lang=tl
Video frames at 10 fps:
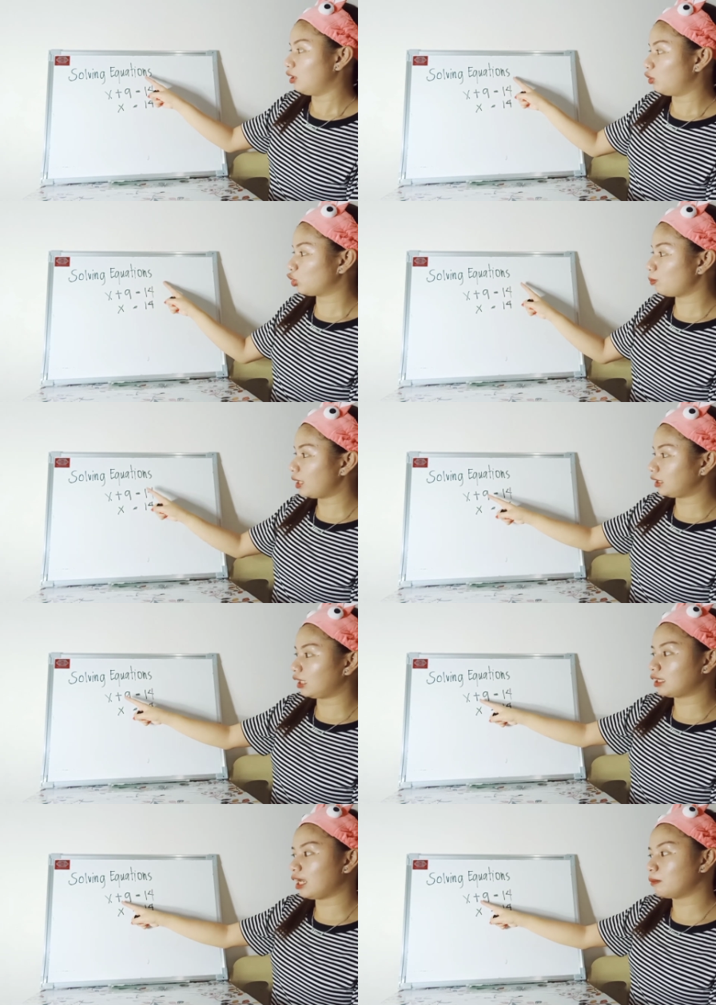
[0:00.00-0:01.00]

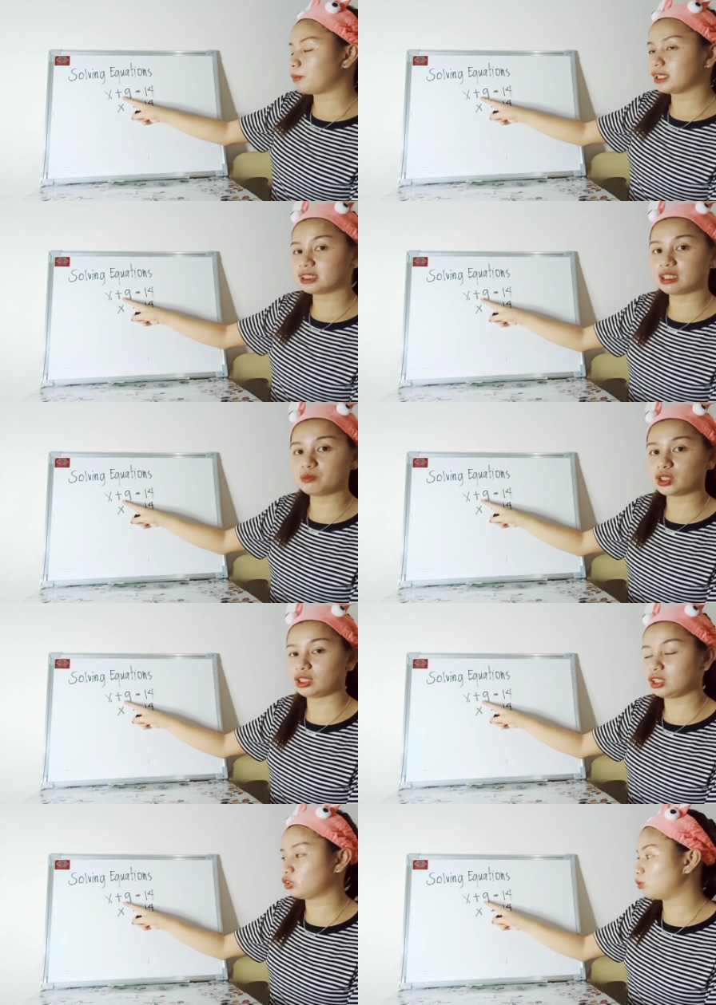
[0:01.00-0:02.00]
automatic, dahil positive siya
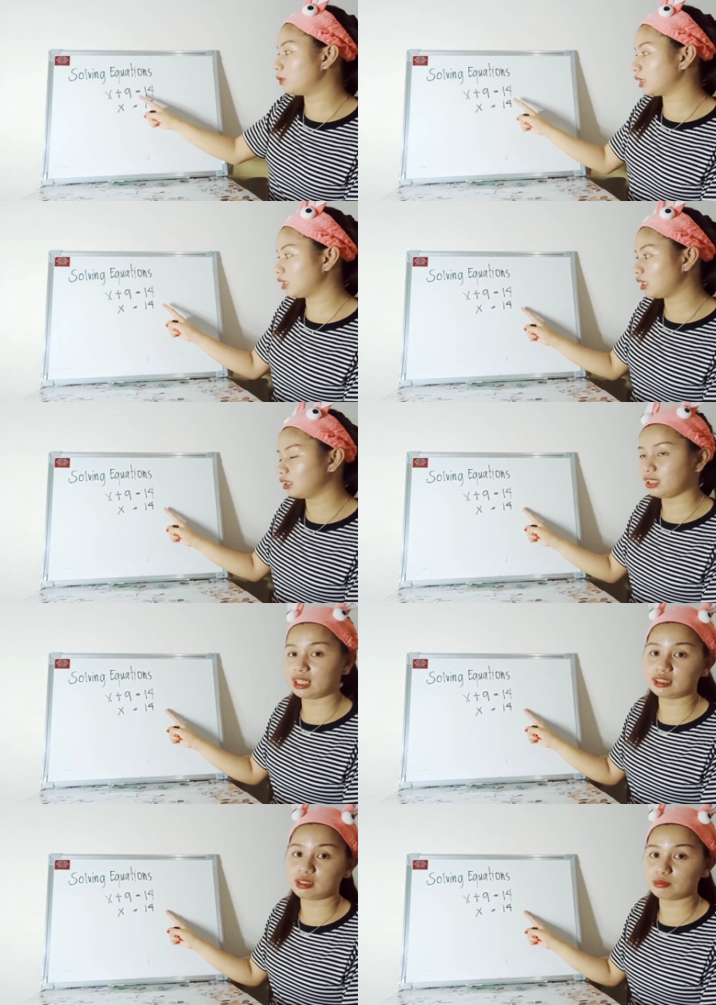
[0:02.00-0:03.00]
dito, magiging
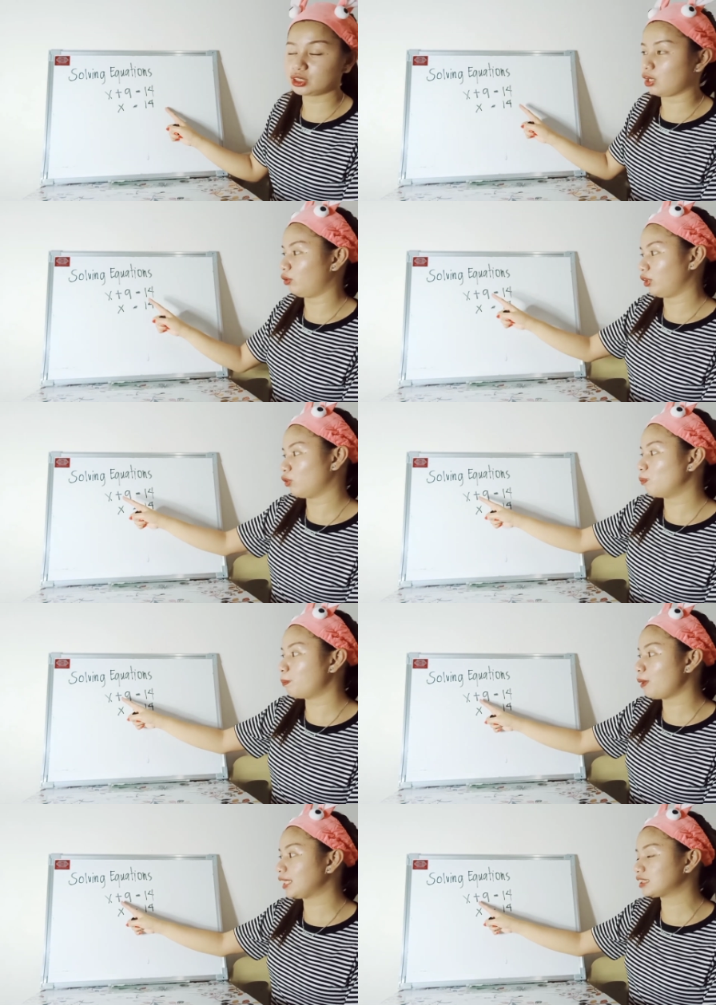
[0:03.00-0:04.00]
negative siya. Or kung
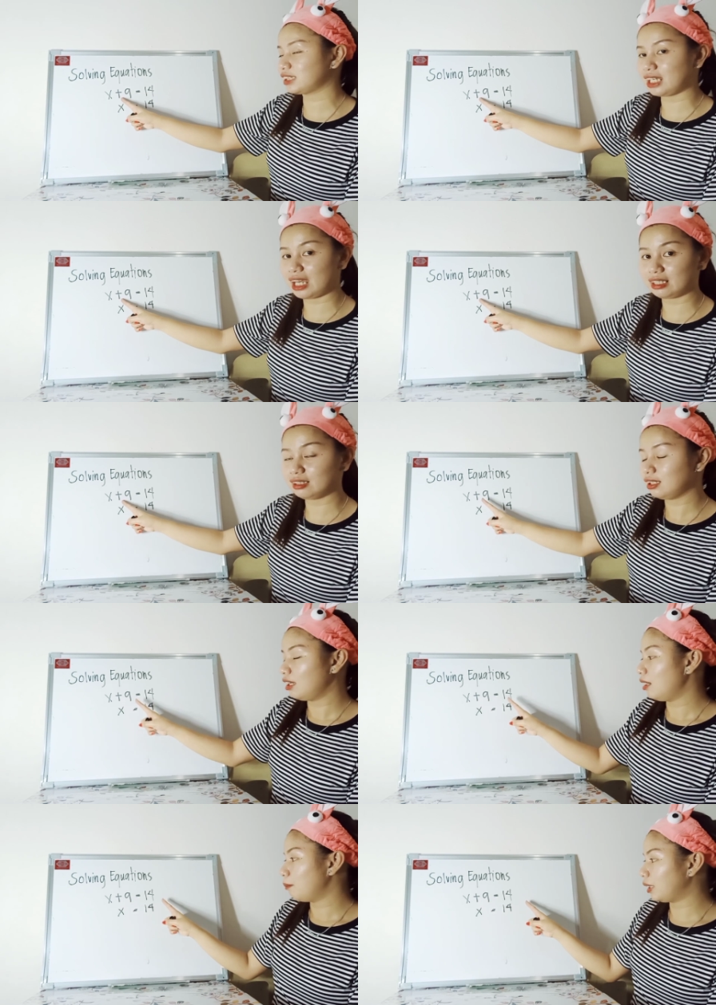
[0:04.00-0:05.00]
plus yan,
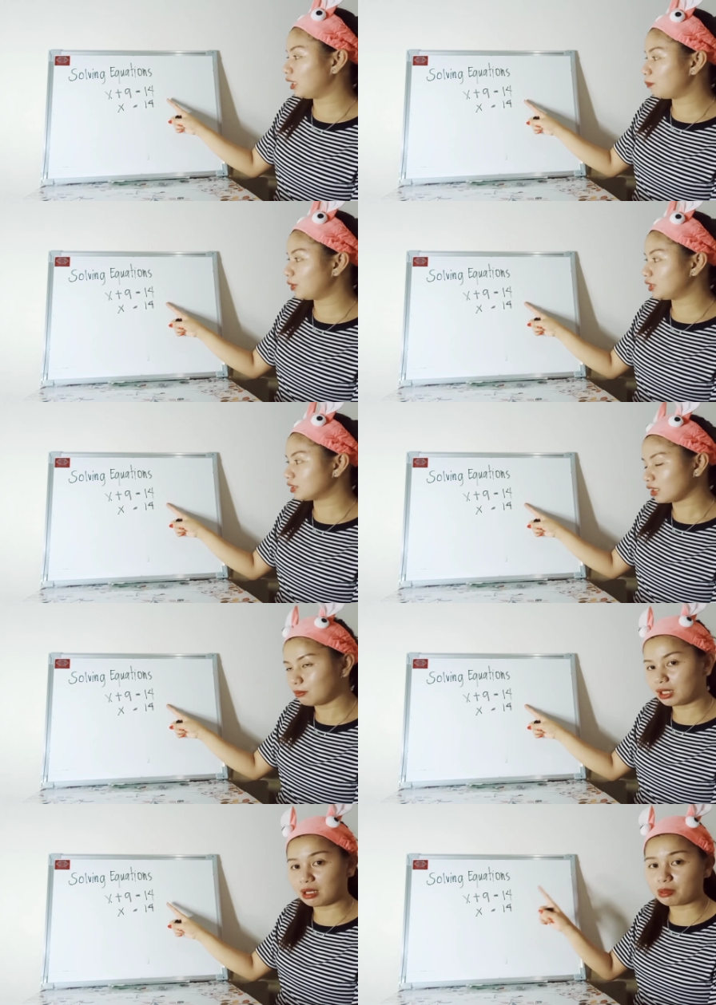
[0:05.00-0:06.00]
paglipat niya sa
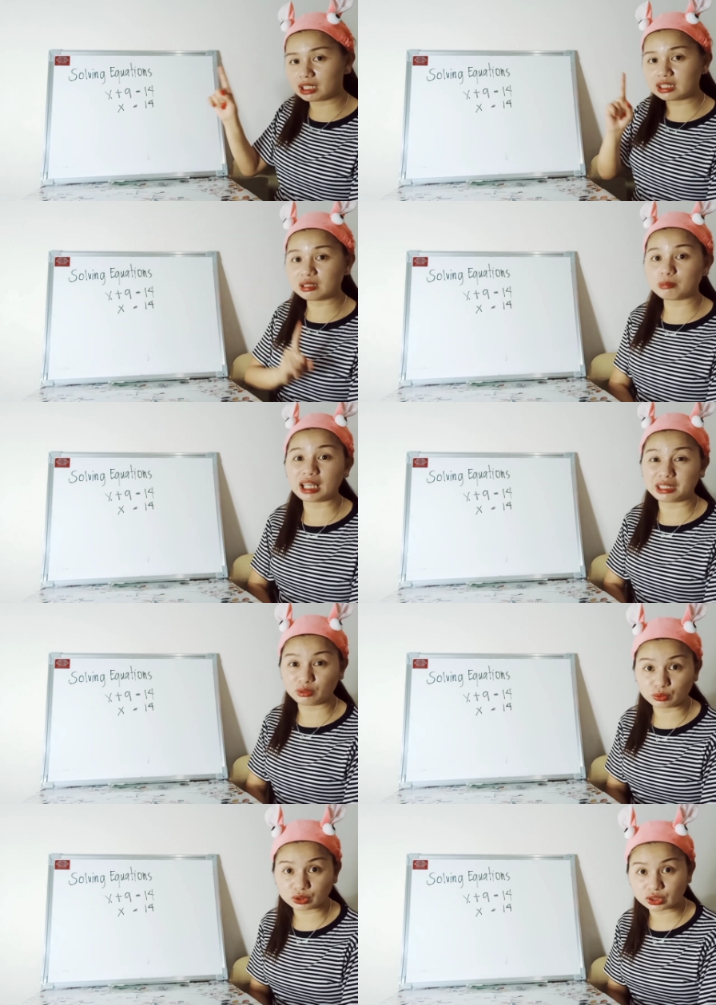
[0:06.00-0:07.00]
kabila, magiging
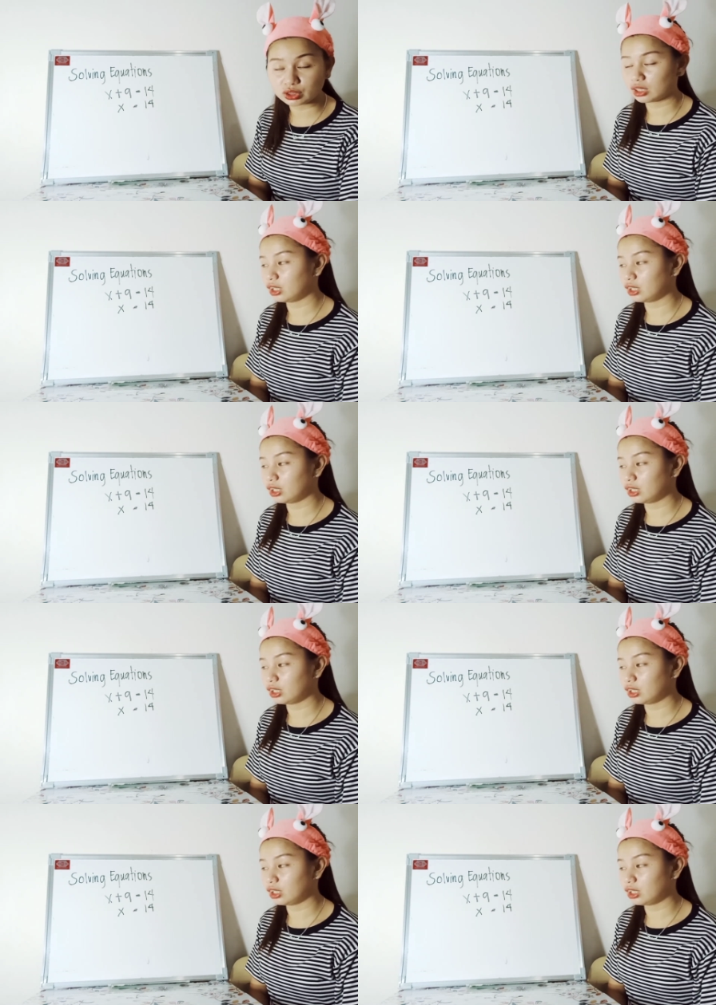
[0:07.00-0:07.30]
minus.